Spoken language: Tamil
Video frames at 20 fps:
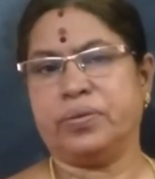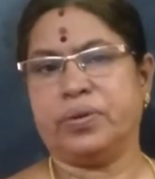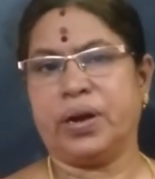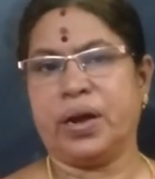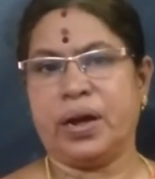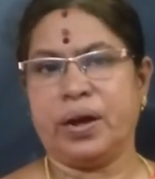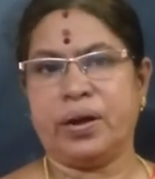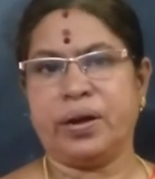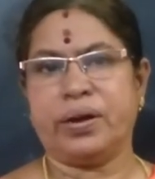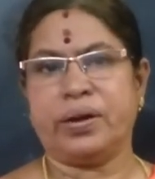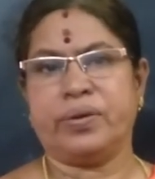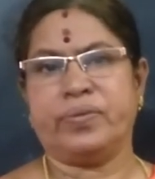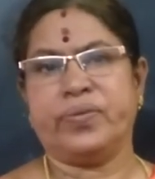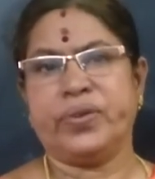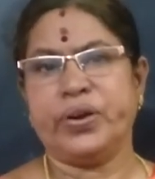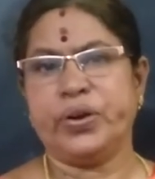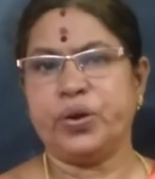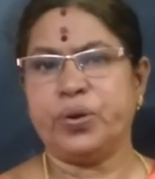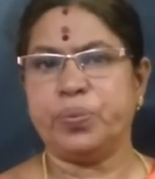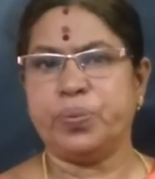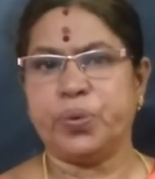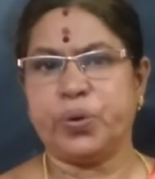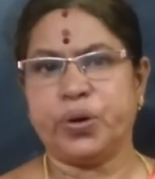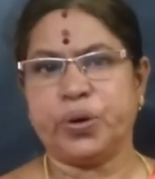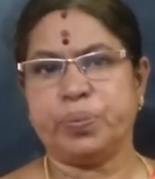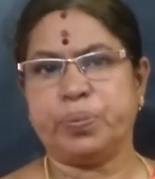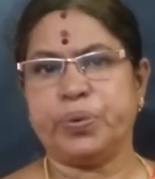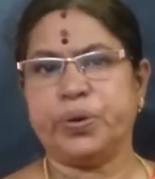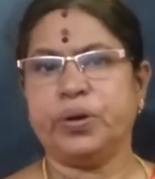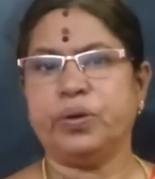நான் வீடியோ
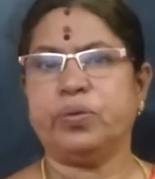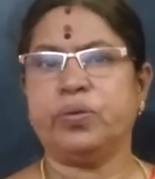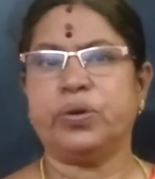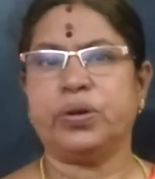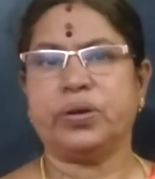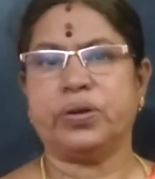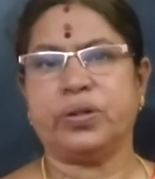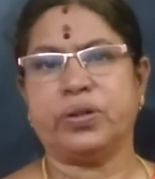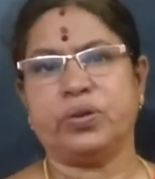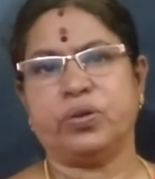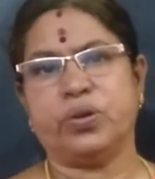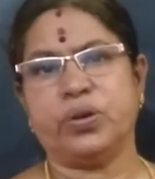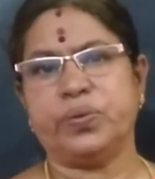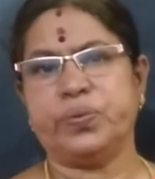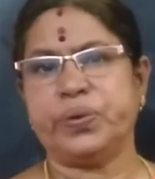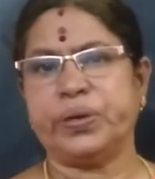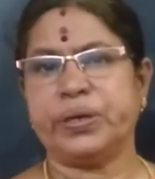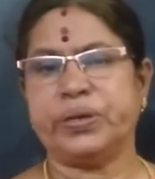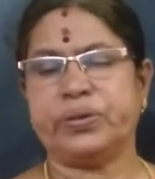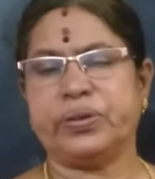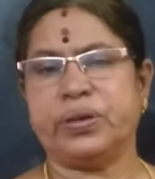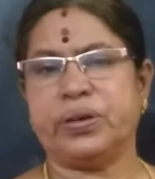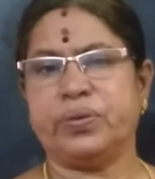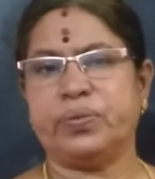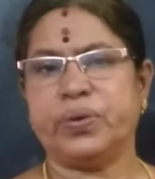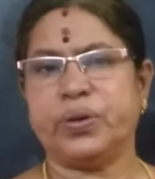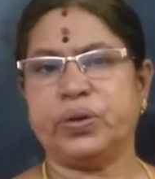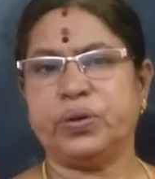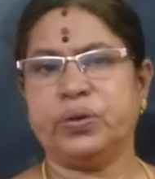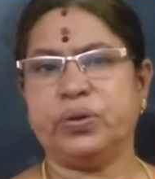போடப்போ உங்களுக்கு அது
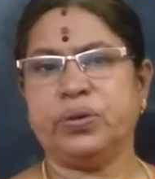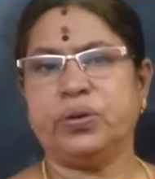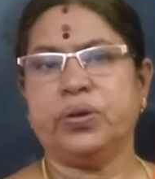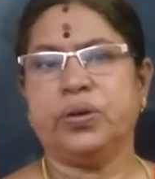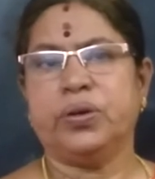நோட்டிஃபிகேஷனில் வரும்